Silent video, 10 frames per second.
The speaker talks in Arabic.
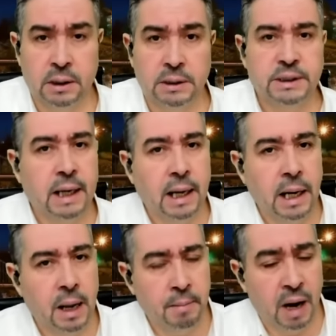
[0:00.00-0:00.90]

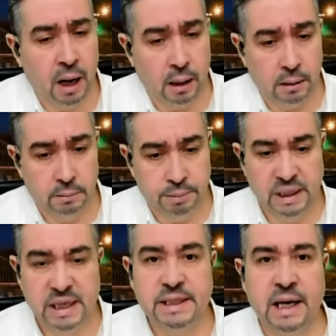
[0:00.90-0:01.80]
تكلم
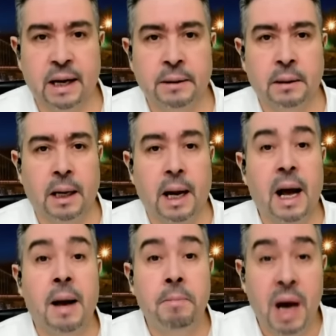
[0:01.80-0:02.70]
بلسان
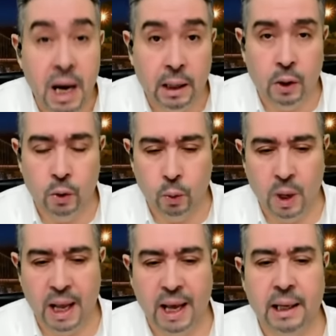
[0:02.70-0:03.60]
امال
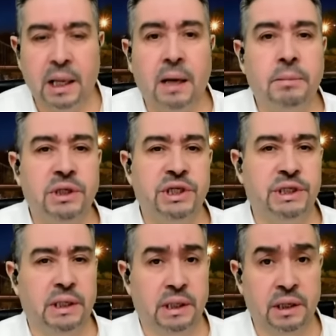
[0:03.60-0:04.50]
والام
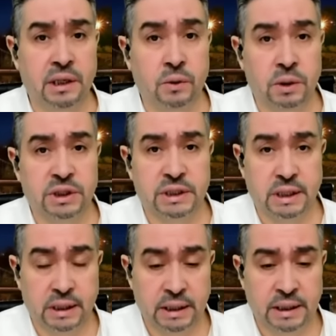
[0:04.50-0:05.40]
الجزائريين
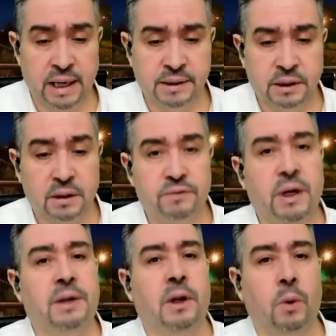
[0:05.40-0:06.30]
والجزائريات في
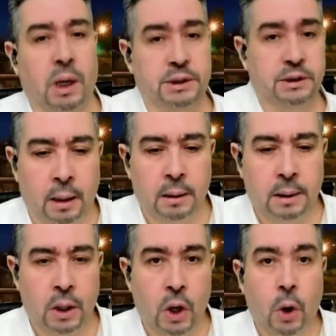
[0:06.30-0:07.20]
هذا الوقت
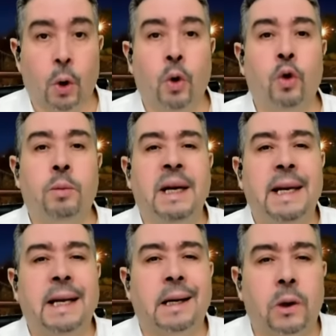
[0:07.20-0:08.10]
هو من
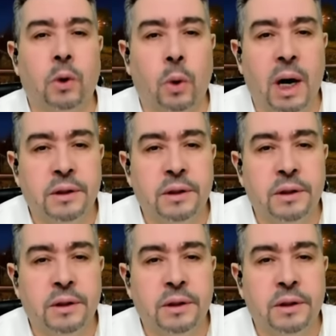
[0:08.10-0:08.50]
اللي خلقوا هذا